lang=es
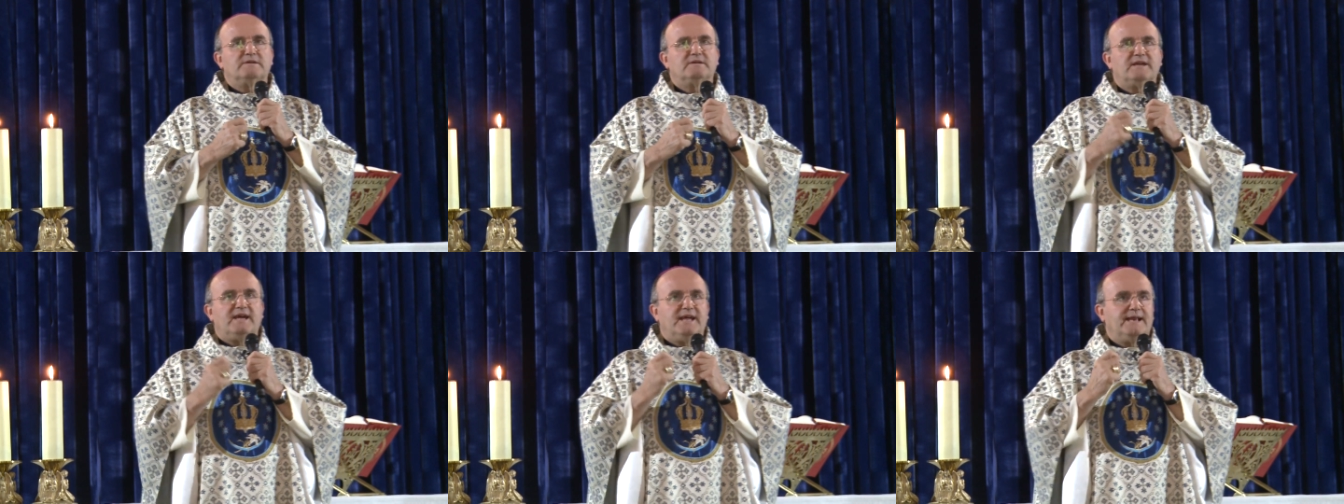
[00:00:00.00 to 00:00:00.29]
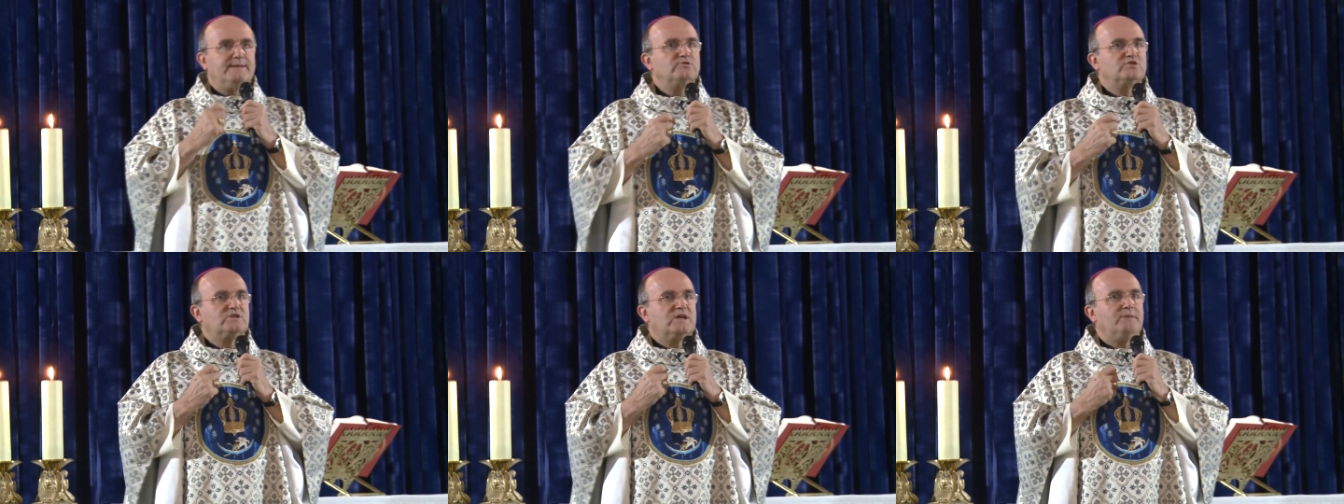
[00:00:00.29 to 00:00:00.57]

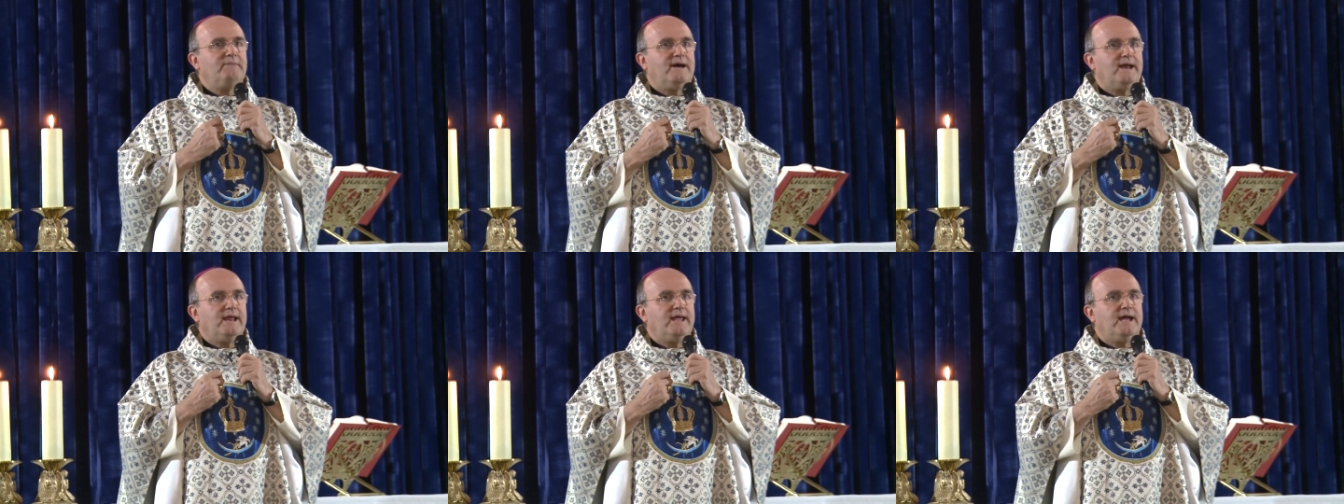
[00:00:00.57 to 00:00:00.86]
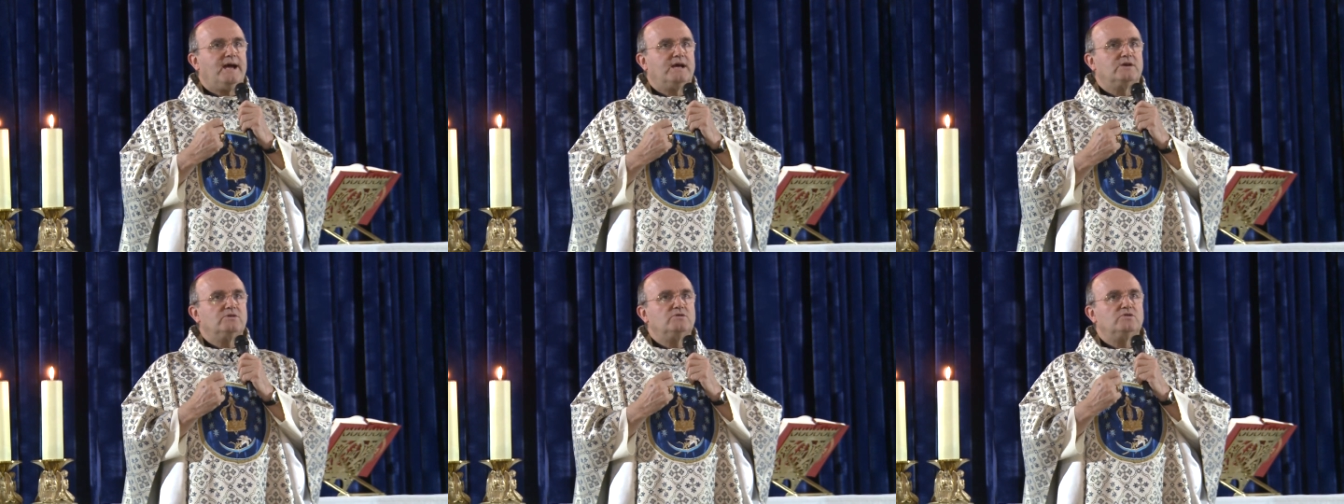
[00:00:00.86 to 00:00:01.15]
Queremos que
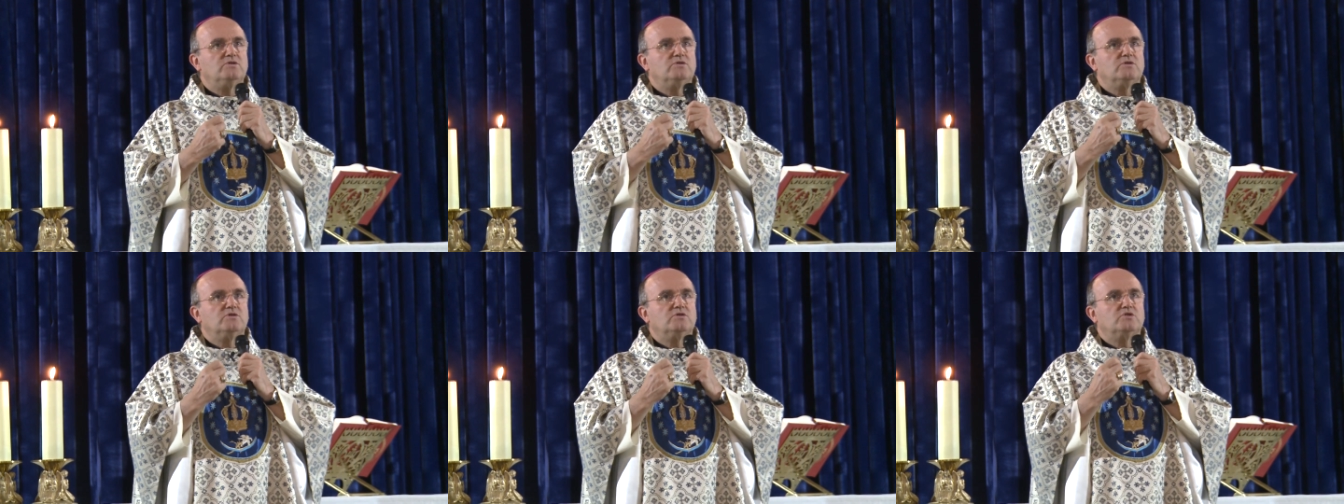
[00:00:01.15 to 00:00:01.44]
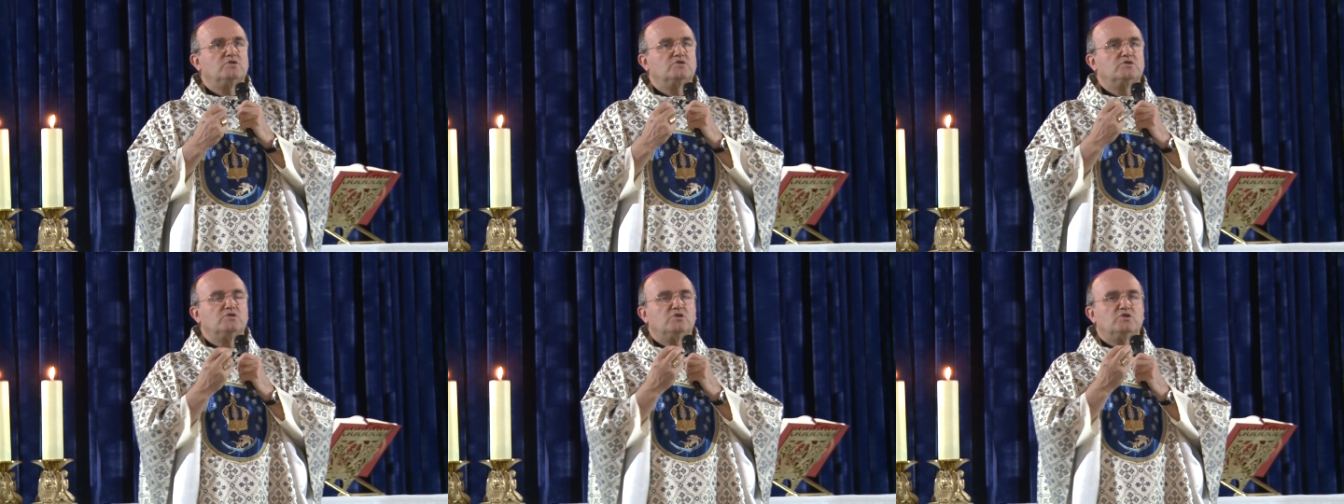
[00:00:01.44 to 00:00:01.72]
María ¿no?
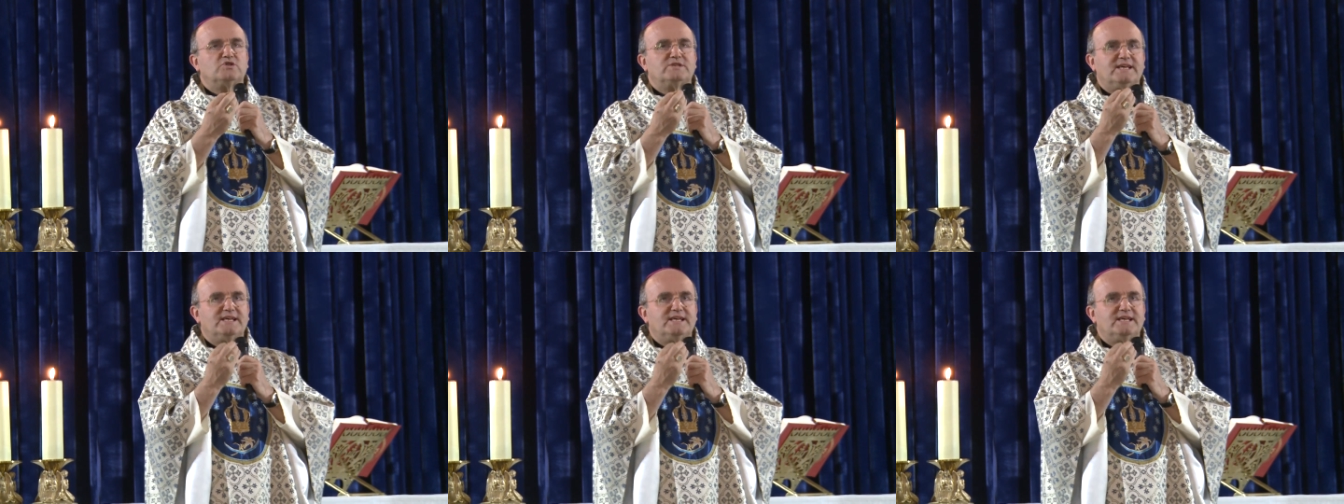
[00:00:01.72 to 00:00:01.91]
nos,